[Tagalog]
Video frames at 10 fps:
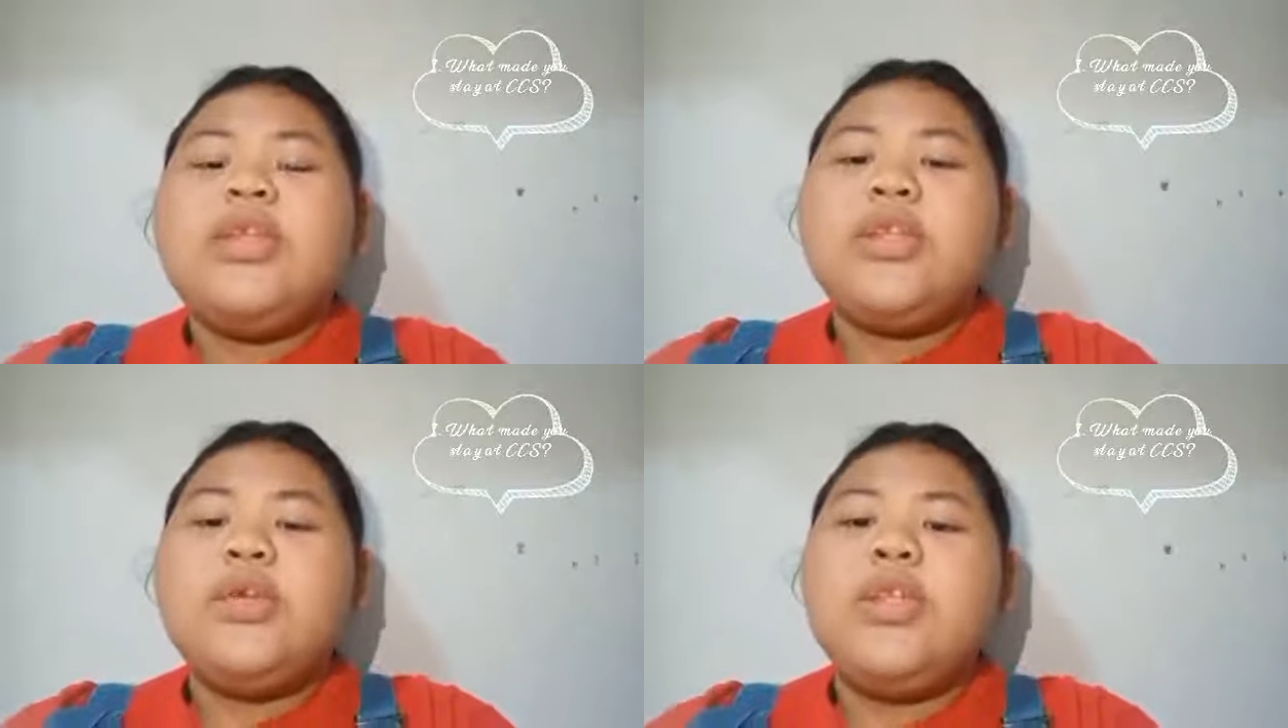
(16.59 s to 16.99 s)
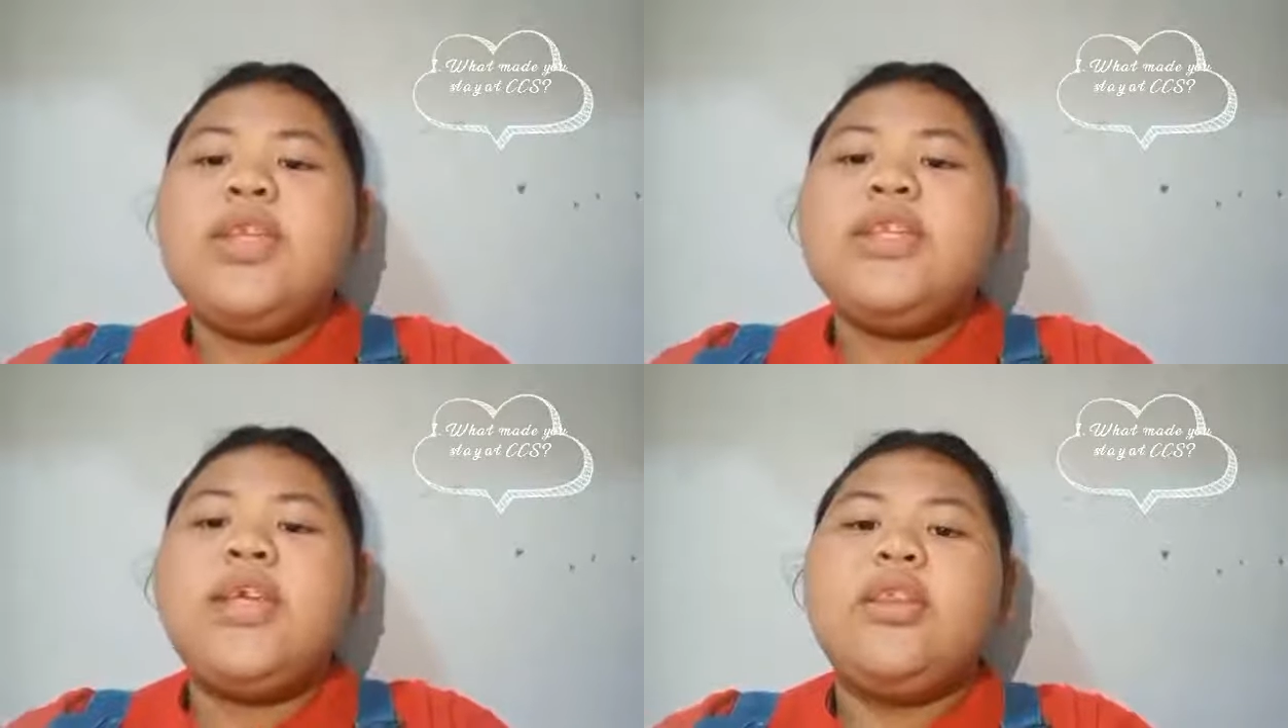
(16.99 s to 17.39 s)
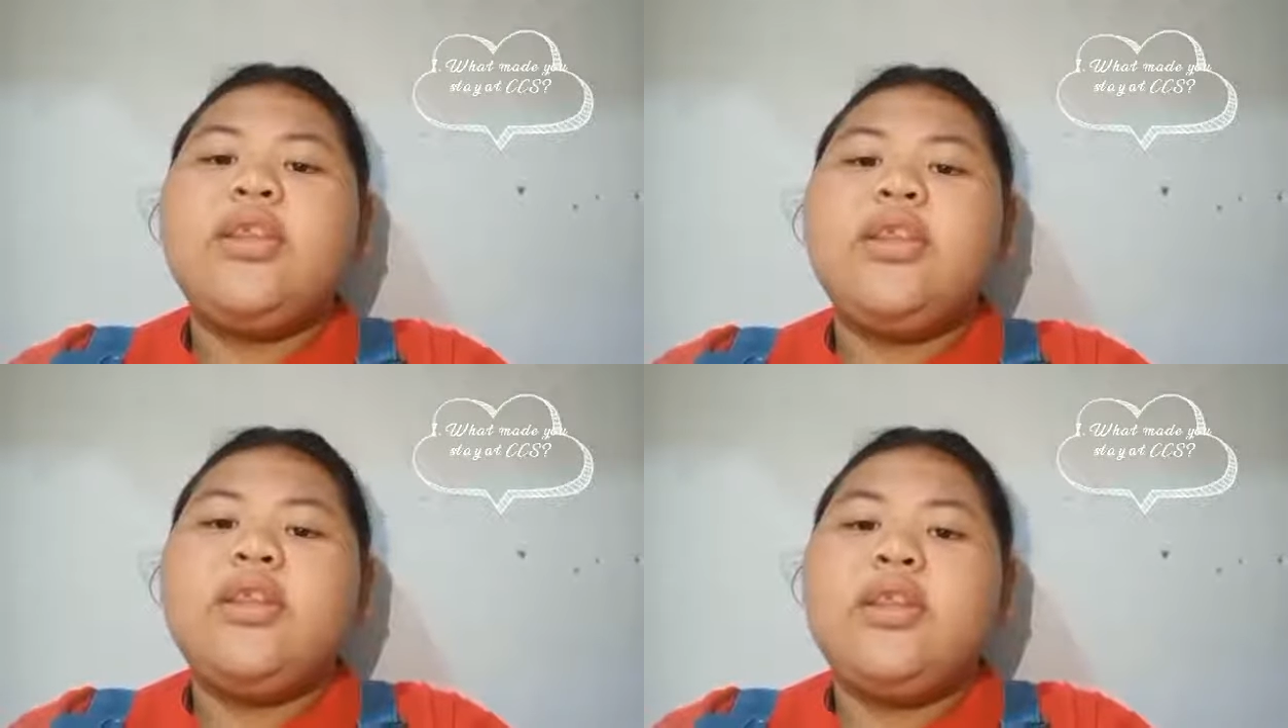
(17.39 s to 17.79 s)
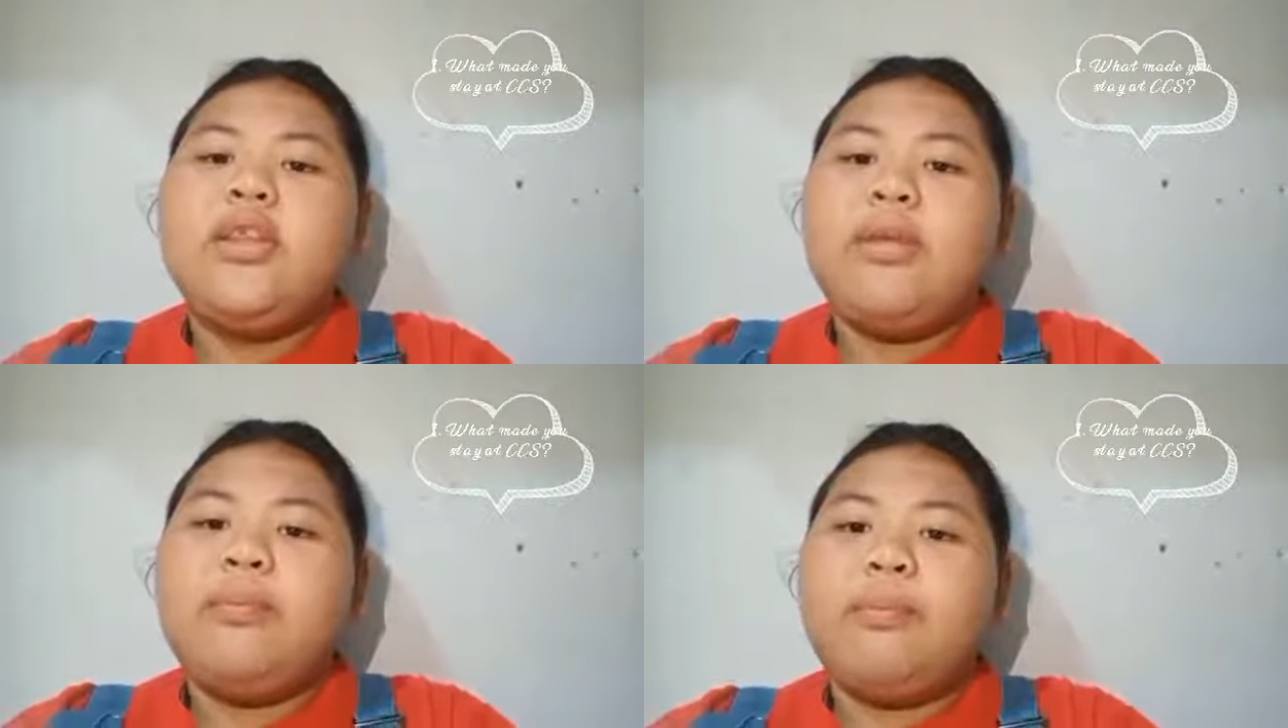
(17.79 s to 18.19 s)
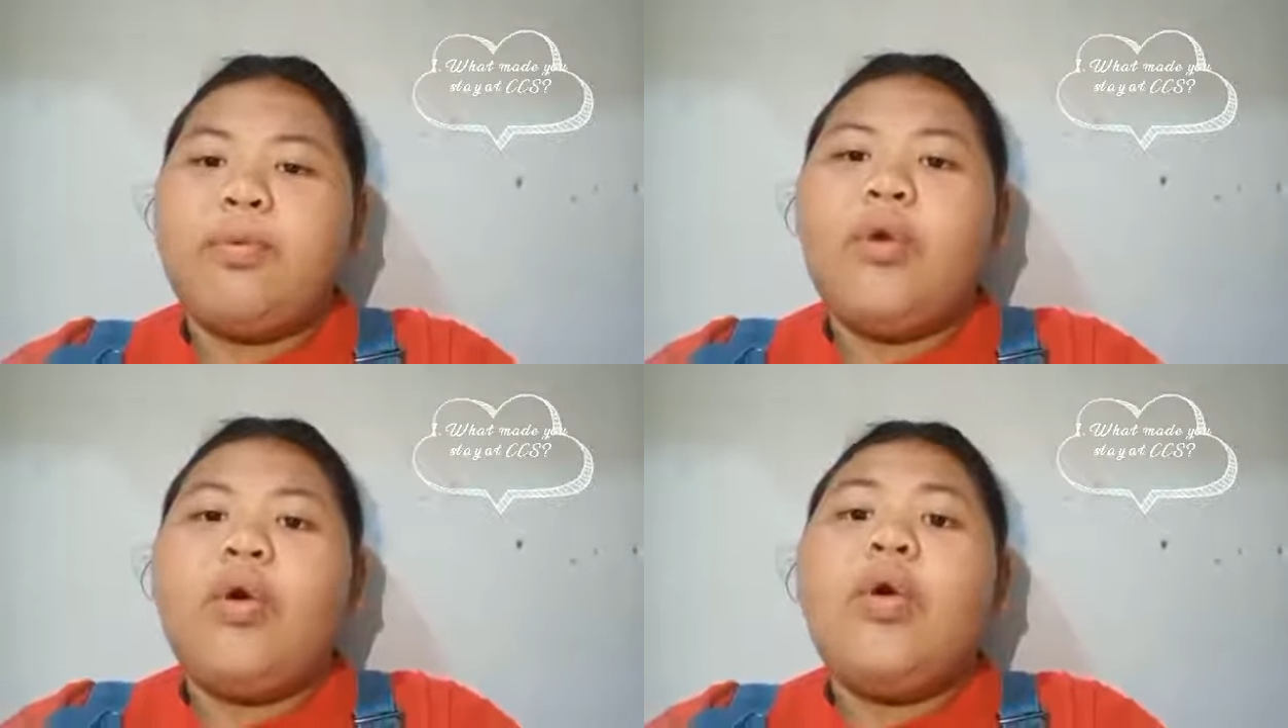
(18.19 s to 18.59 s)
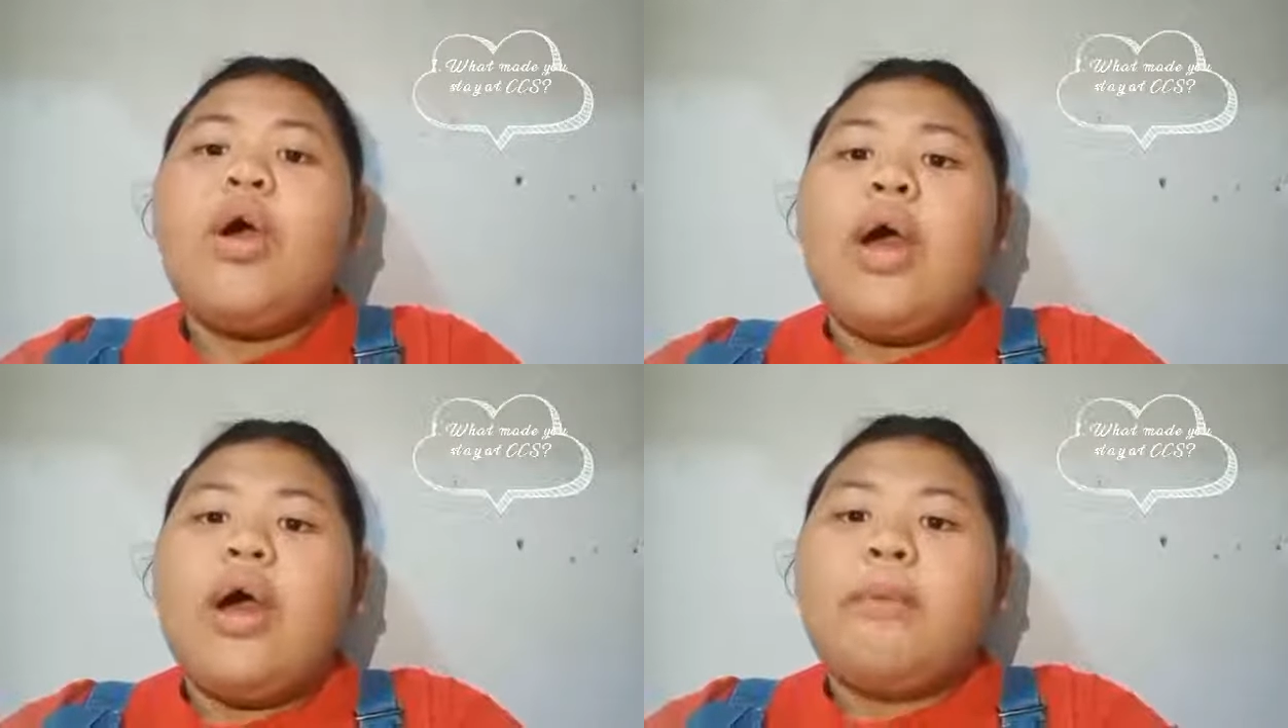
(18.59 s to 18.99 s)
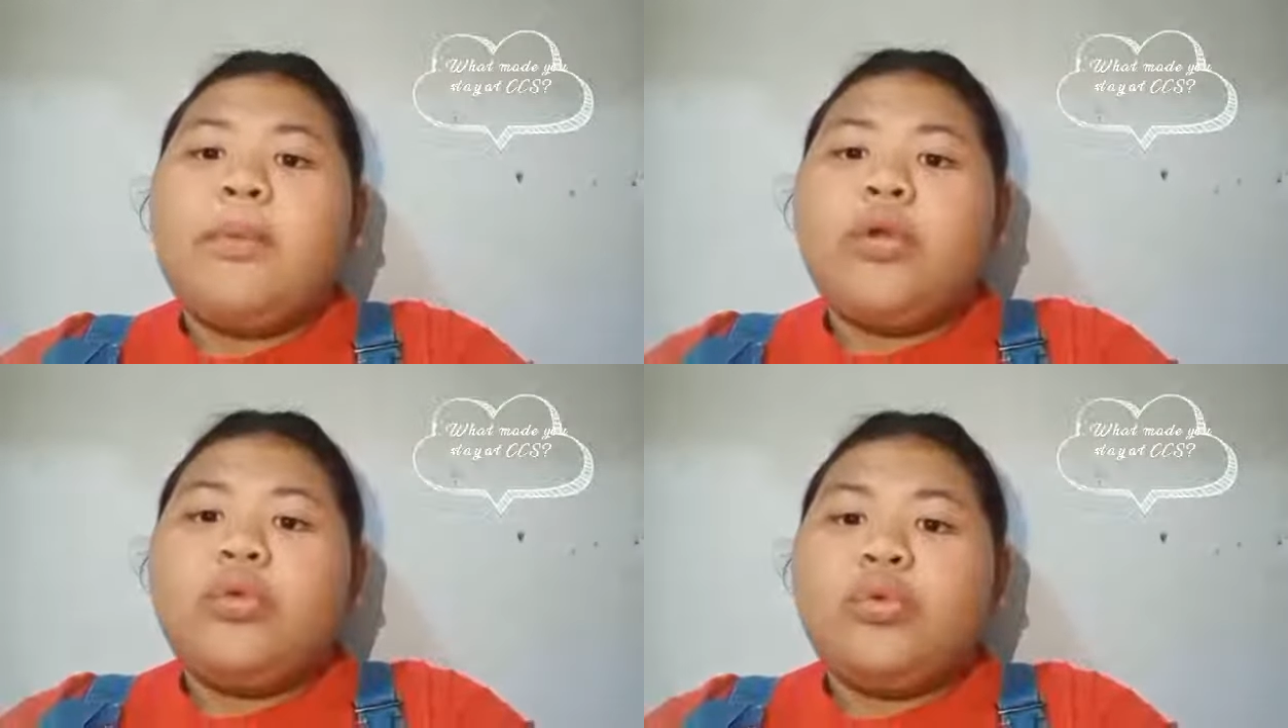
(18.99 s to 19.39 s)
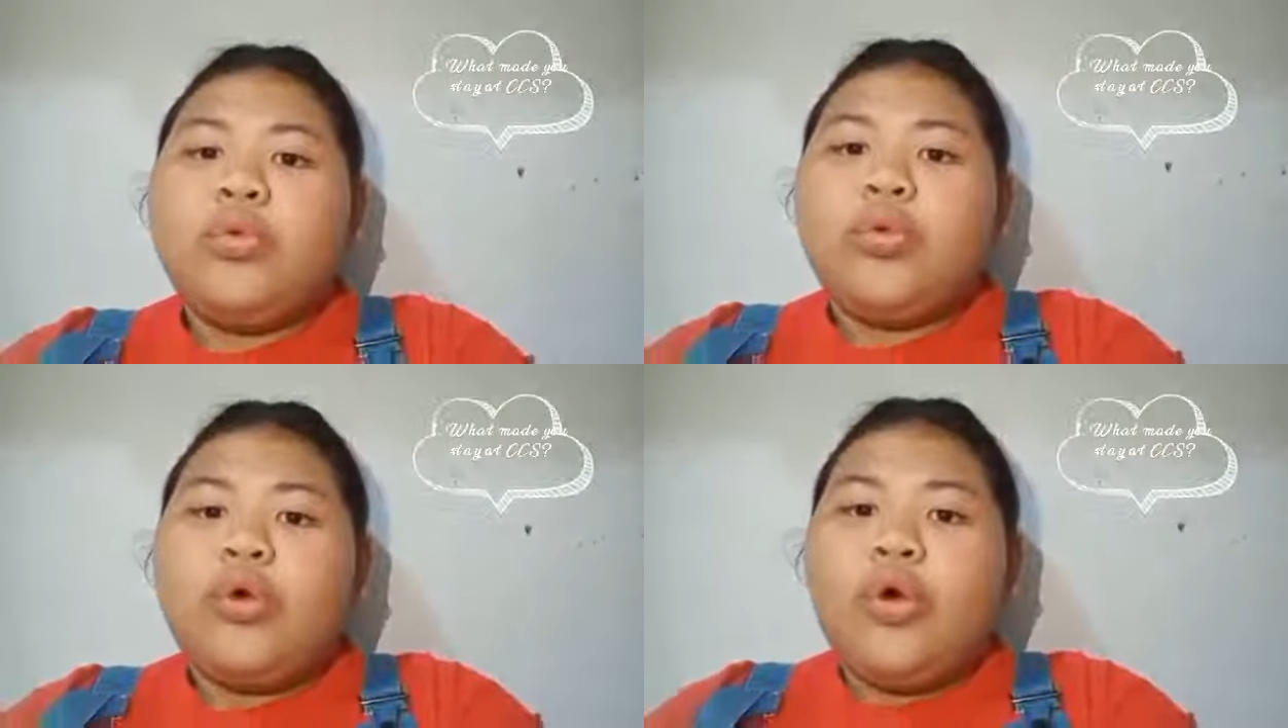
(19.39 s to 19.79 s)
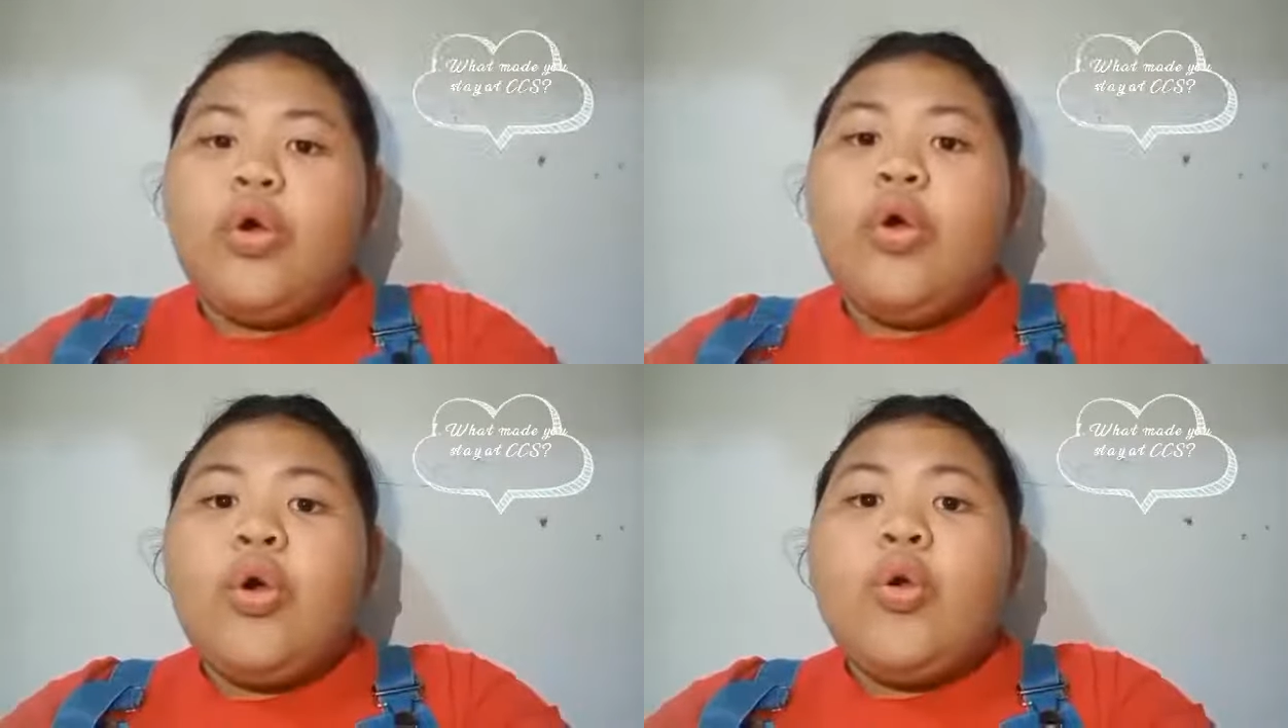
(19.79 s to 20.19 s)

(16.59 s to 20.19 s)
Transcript: Student-centered din po ang pagtuturo.